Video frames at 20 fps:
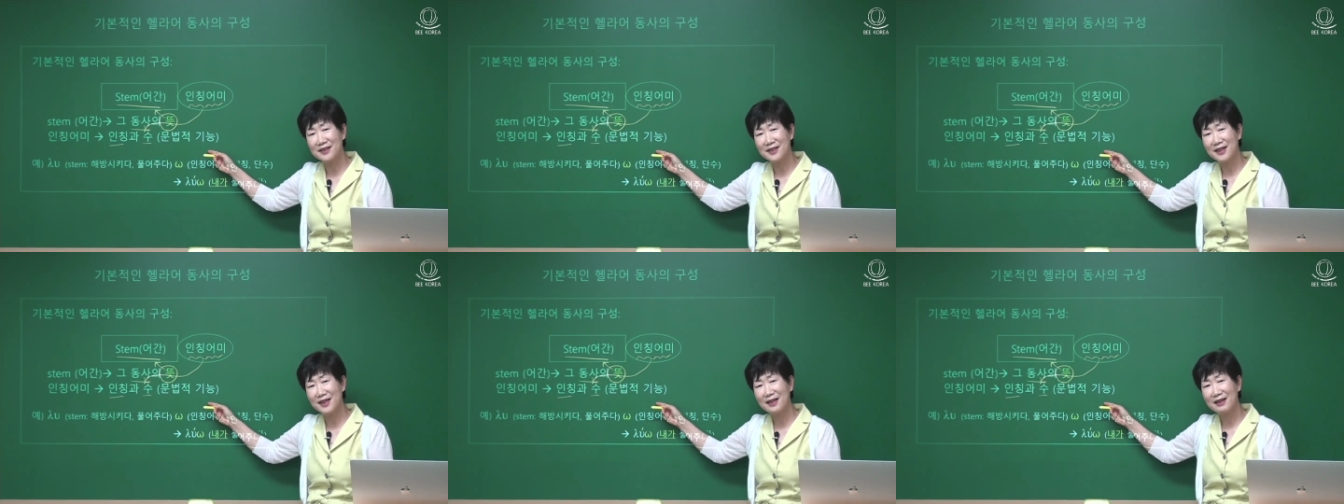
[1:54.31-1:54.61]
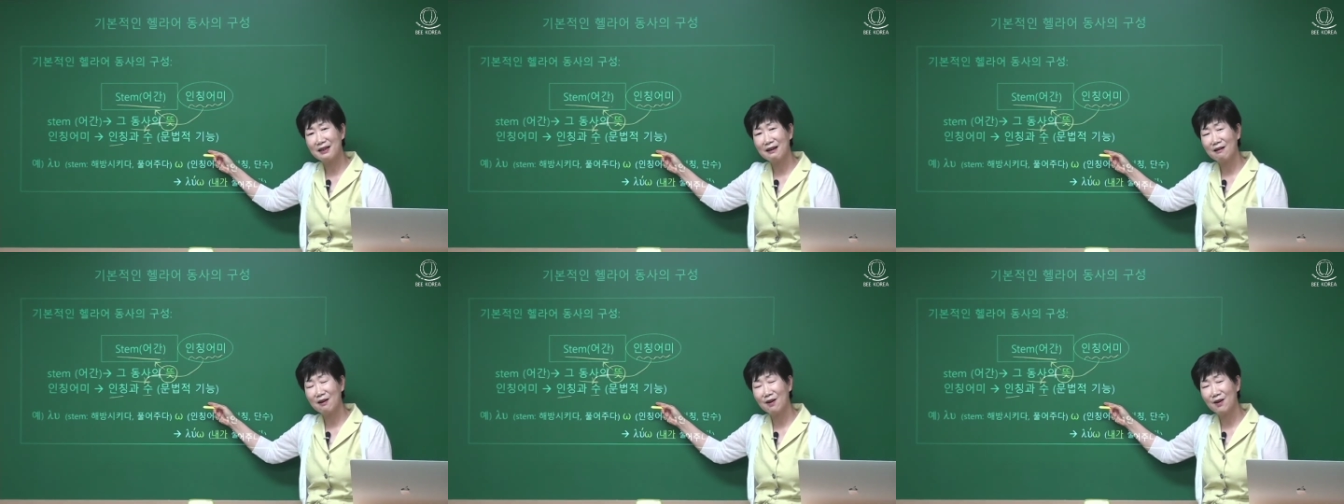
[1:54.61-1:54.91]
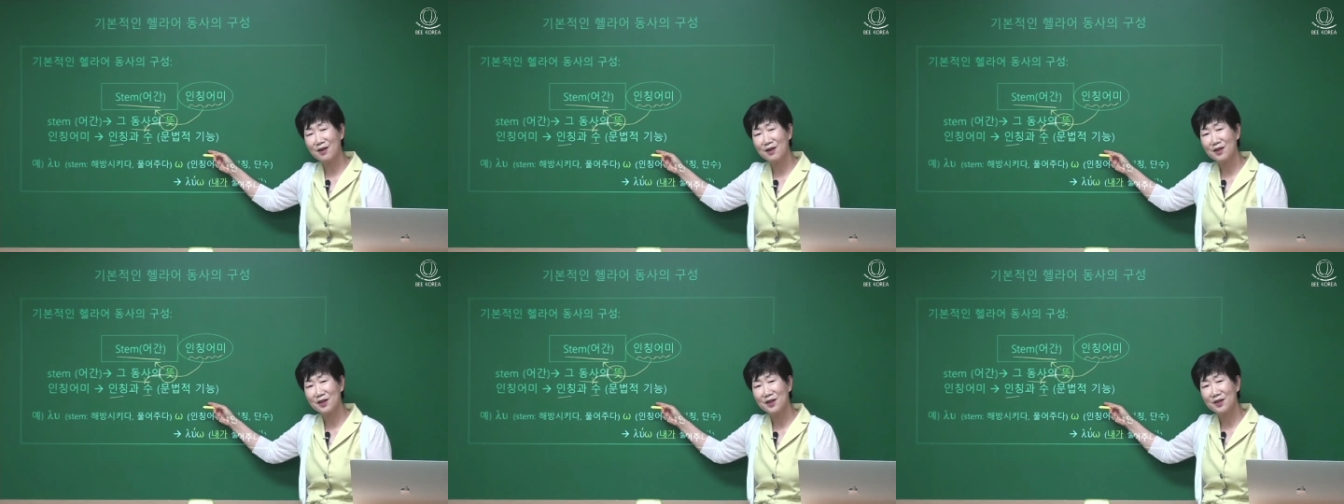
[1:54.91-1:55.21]

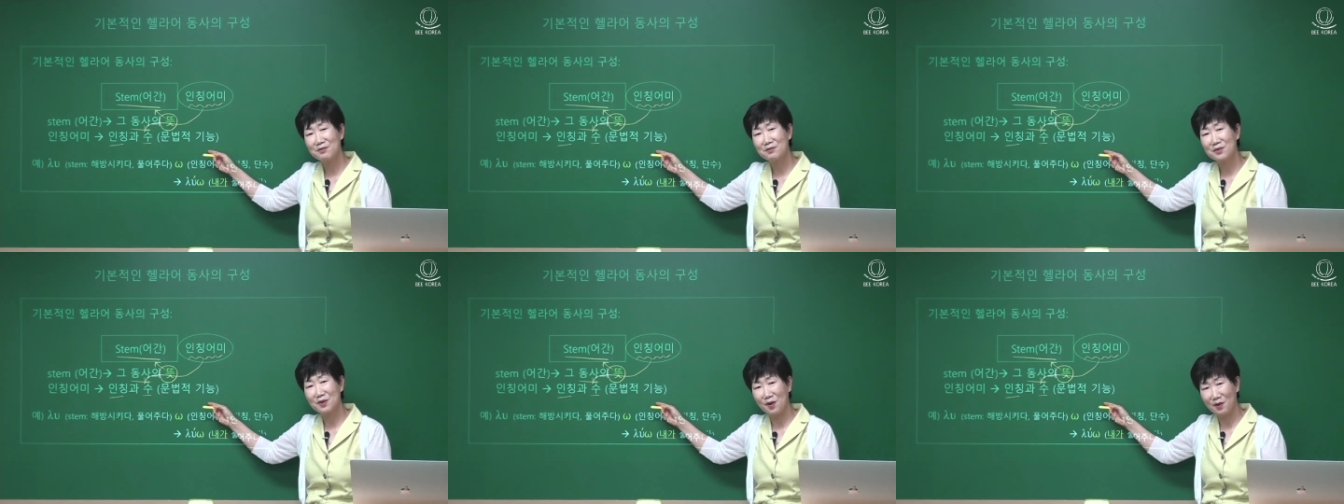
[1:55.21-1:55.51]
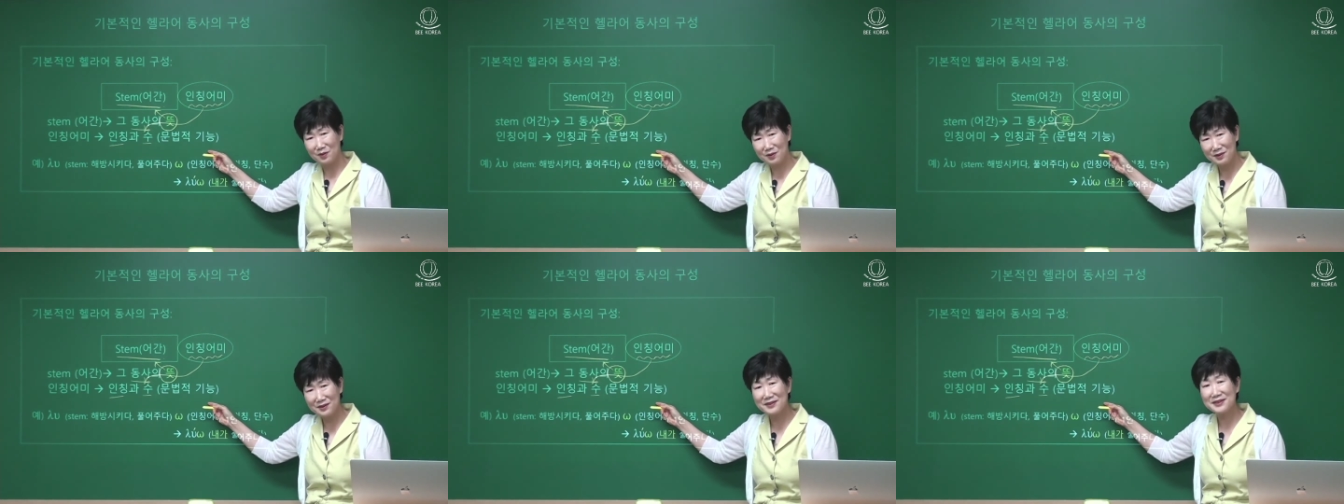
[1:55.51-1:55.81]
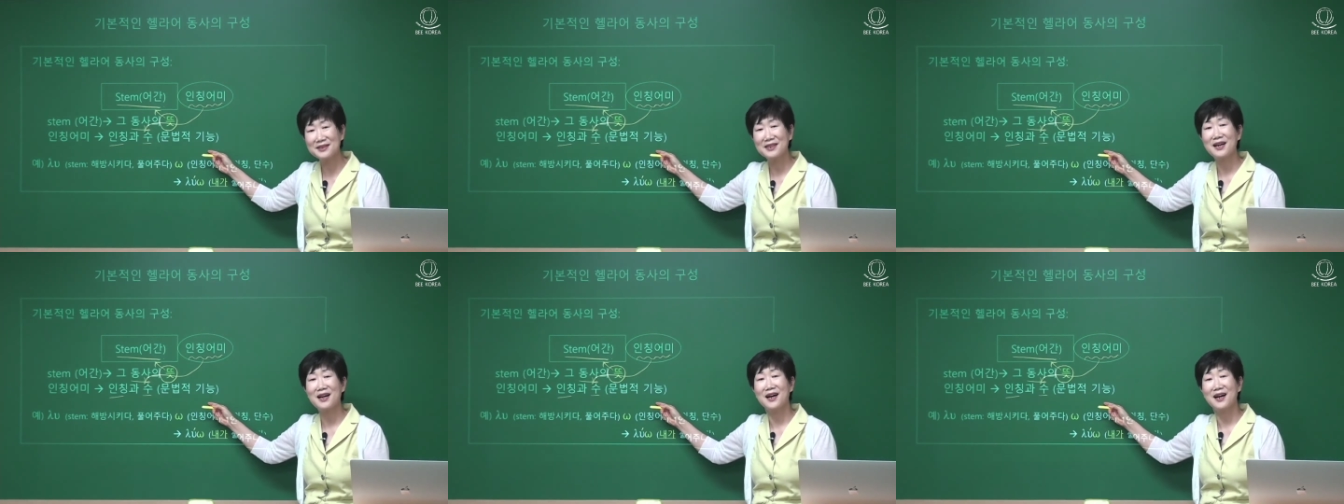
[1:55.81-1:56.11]
헬라어
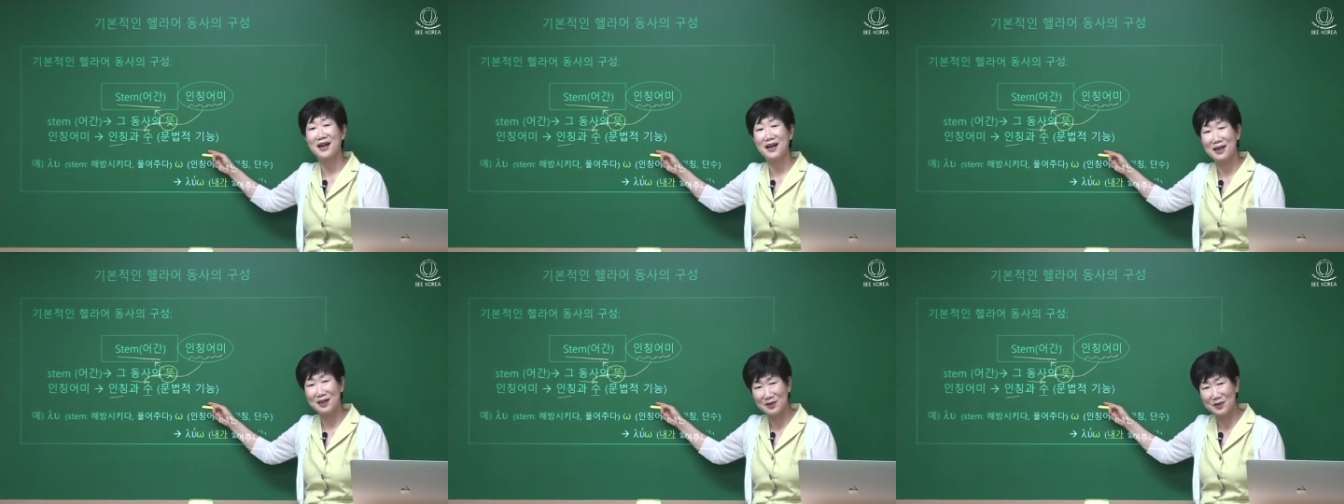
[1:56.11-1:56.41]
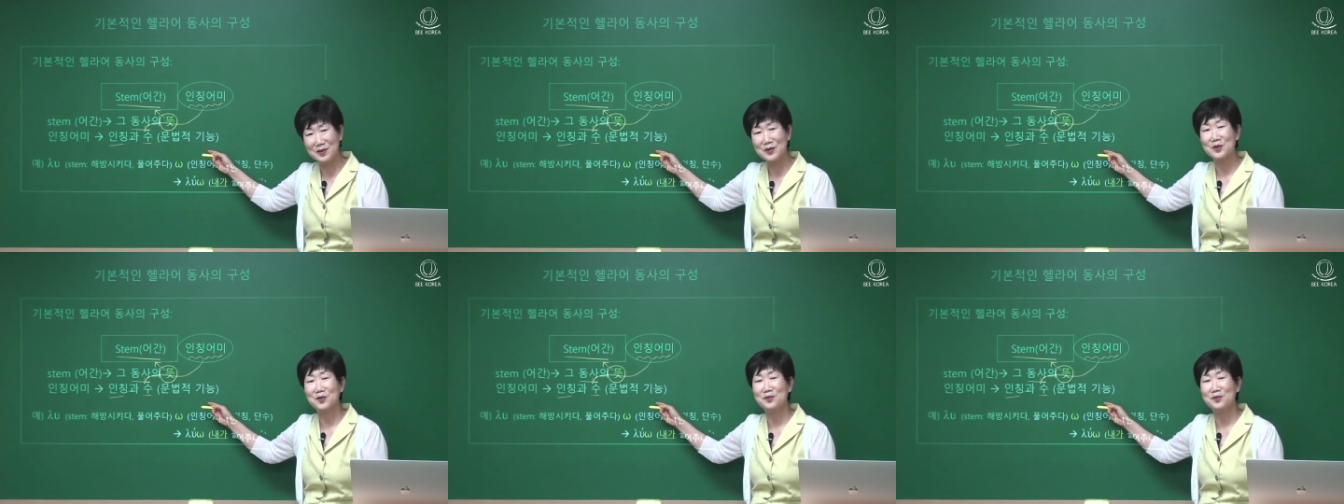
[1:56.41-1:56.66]
명사하고 좀